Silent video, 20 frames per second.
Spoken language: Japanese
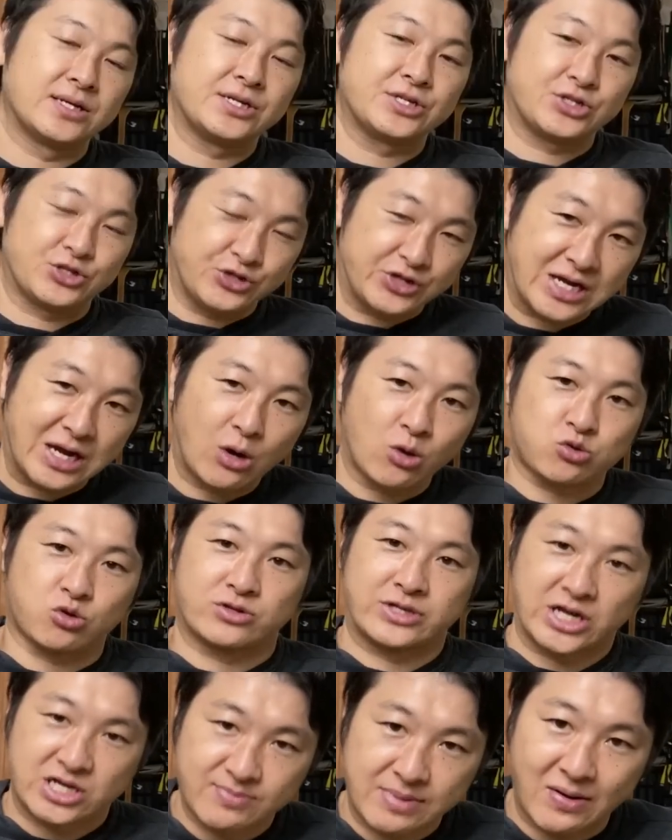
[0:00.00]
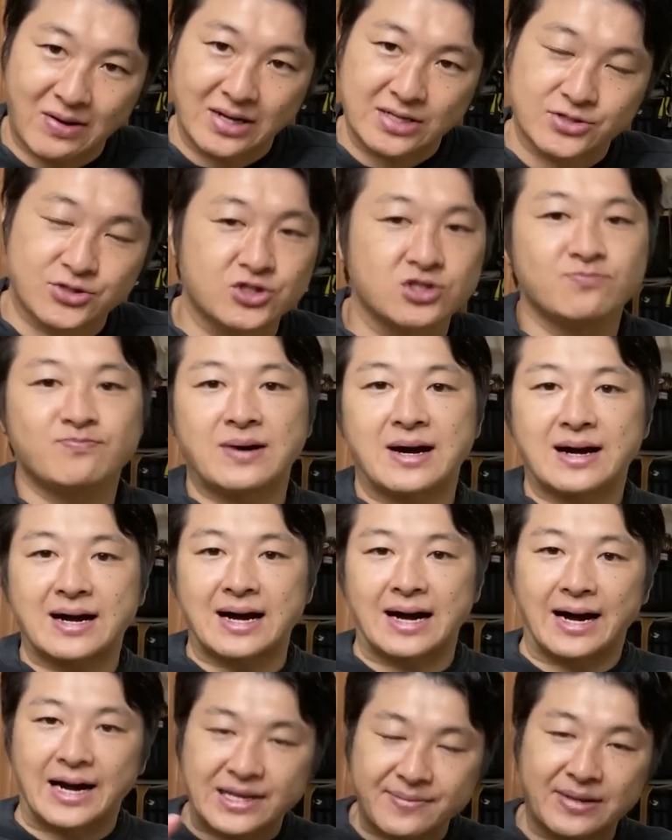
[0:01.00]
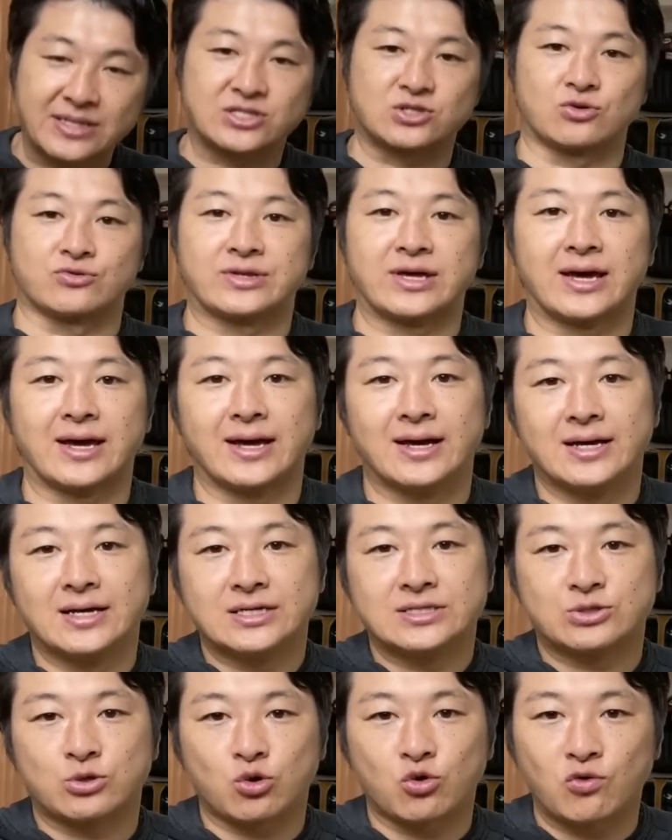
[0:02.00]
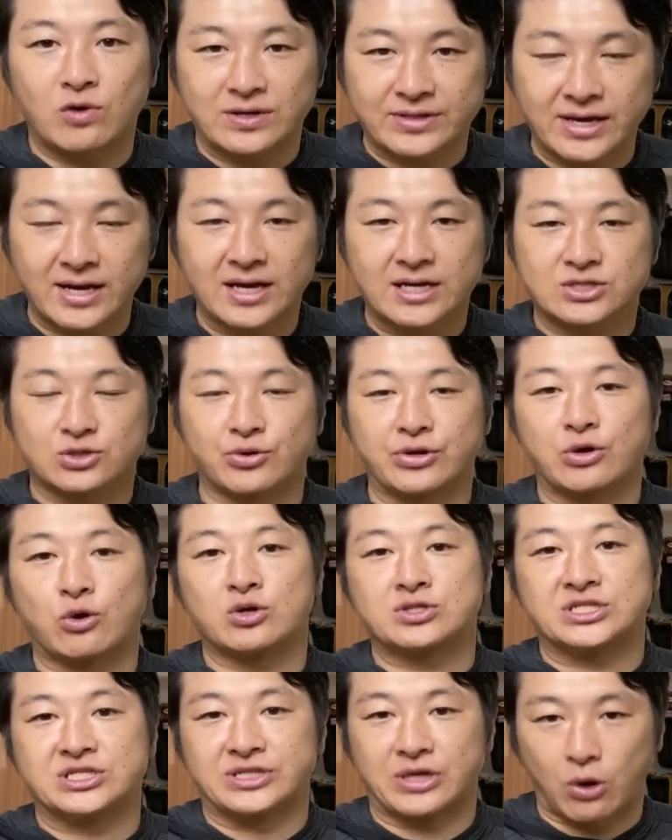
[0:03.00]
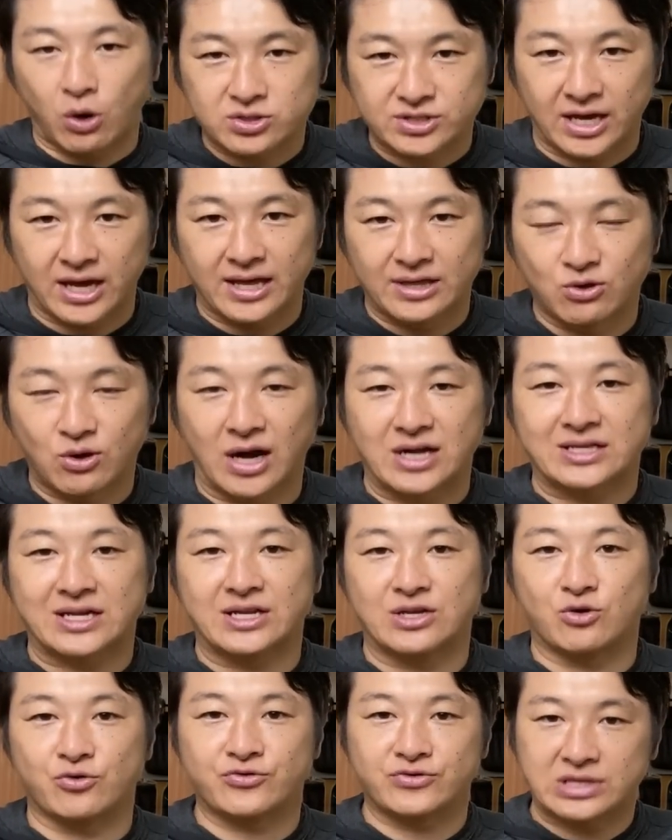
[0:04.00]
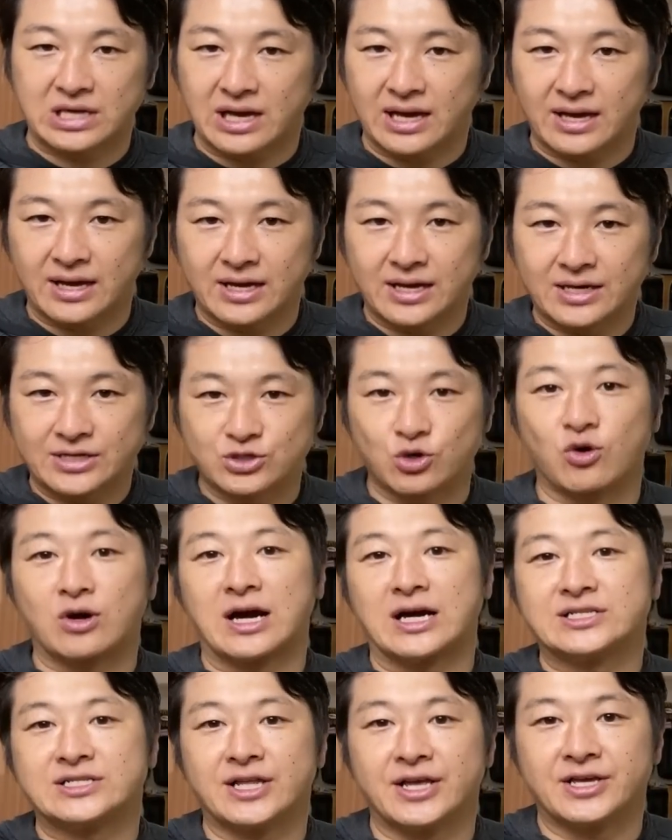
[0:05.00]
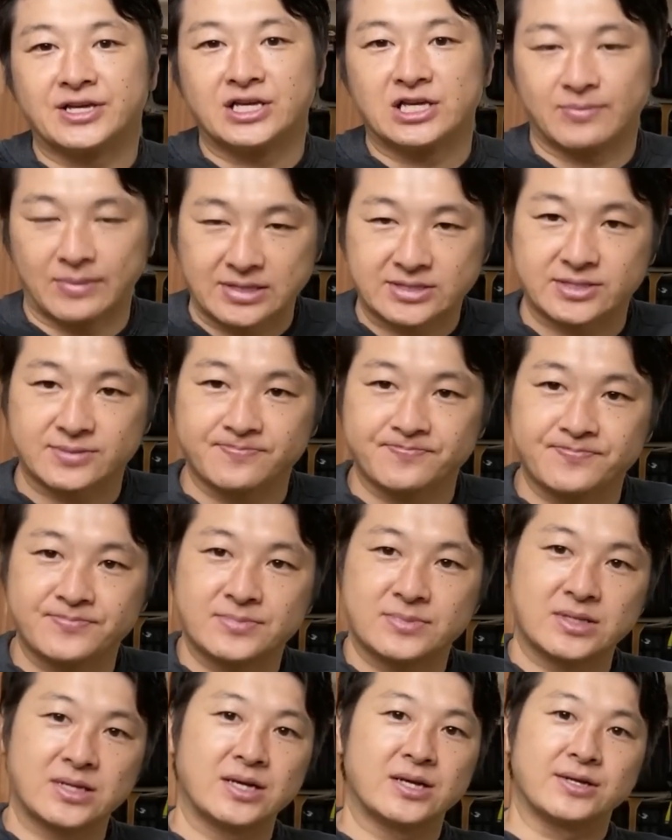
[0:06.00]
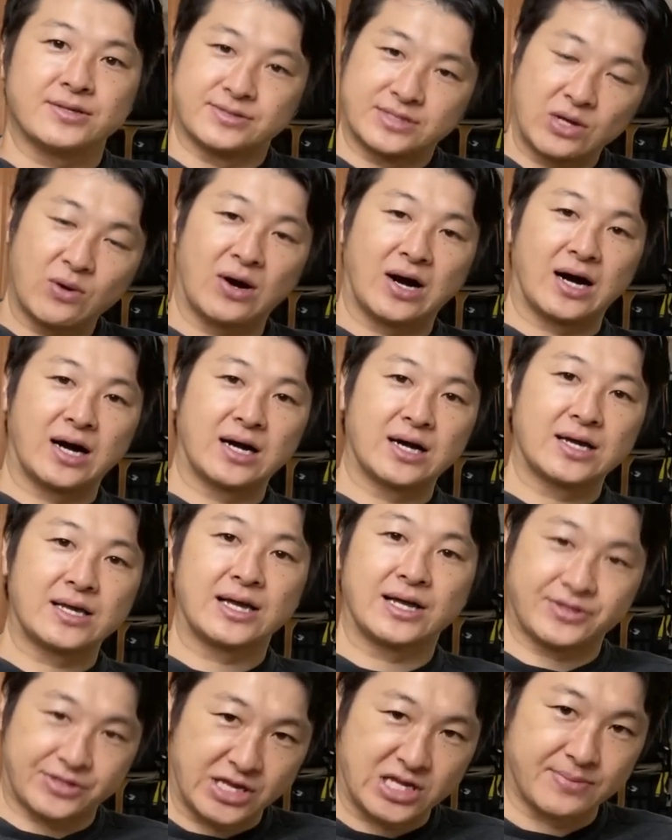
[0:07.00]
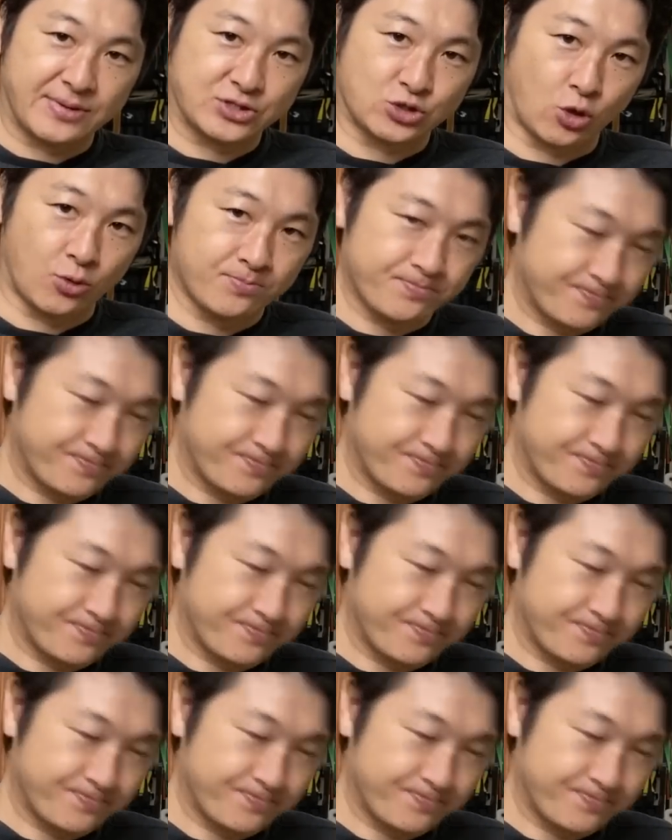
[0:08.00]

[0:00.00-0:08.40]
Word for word: ゆりかごとだるまは順番がありますので、そこはね、反り腰、猫背の方によって紹介していきます。では、やっていきましょ